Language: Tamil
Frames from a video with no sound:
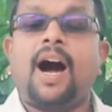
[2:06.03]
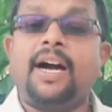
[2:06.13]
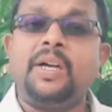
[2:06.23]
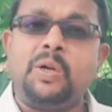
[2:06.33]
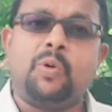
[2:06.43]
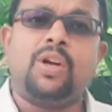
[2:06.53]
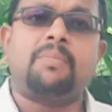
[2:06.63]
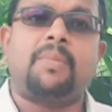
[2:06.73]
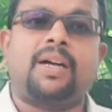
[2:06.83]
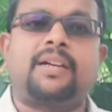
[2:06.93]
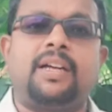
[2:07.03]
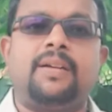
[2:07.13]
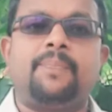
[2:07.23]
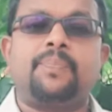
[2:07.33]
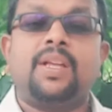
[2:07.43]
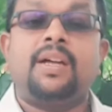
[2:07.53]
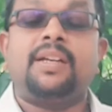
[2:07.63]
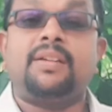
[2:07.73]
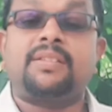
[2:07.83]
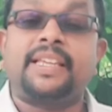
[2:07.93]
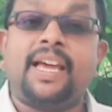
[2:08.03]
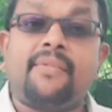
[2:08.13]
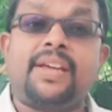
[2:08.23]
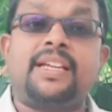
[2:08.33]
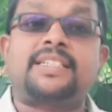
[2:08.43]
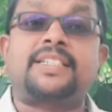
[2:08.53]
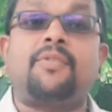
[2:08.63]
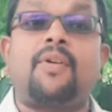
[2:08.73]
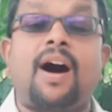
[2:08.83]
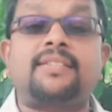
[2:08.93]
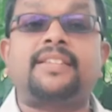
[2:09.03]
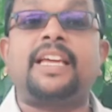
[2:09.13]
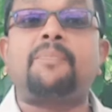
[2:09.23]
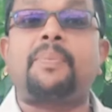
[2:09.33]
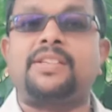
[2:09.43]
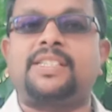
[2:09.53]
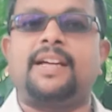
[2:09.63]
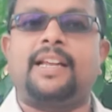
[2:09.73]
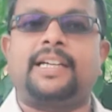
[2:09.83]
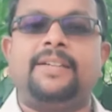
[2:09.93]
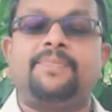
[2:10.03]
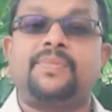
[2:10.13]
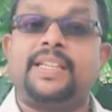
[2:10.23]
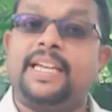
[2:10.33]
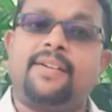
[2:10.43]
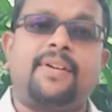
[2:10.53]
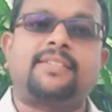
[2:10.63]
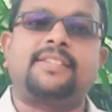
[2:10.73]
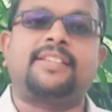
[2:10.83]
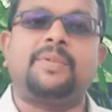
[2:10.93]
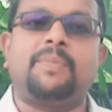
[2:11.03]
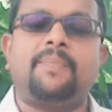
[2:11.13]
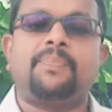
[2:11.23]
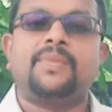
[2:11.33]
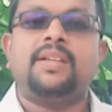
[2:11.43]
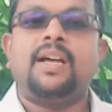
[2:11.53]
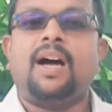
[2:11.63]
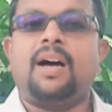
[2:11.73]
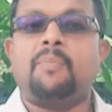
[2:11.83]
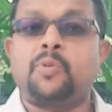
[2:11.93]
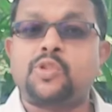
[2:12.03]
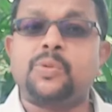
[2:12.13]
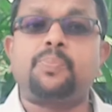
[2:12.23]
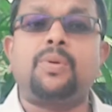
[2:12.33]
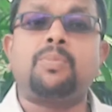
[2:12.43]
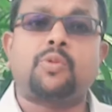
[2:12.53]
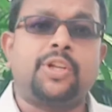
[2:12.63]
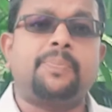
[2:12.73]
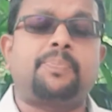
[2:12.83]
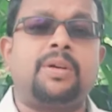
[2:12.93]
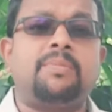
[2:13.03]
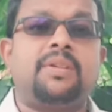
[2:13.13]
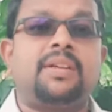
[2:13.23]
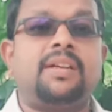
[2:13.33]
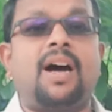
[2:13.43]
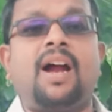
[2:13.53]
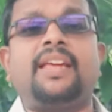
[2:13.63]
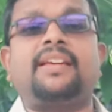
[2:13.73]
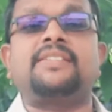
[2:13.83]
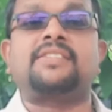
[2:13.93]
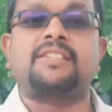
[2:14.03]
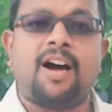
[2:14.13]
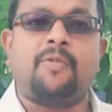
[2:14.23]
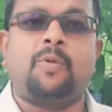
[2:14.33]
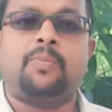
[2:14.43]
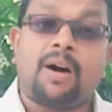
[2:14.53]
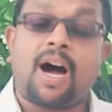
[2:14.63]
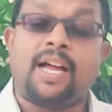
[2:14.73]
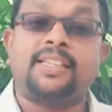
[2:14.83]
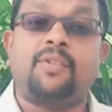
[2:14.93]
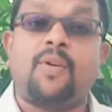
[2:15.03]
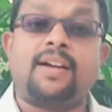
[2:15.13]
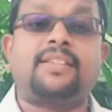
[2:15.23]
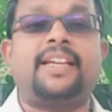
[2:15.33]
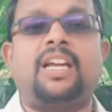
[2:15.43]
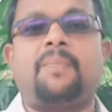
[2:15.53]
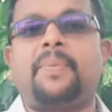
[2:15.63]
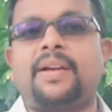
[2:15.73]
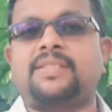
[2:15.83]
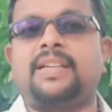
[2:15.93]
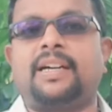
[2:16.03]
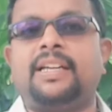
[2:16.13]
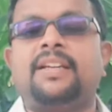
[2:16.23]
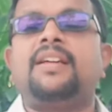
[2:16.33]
அங்கு உள்ள மக்கள் தேவையற்ற வார்த்தையை பேசினார்கள் என்ன வார்த்தை தெரியுமா புசிப்போம் குடிப்போம் நாளைக்கு சாவோம் அந்த வார்த்தைகளை பேசினாங்க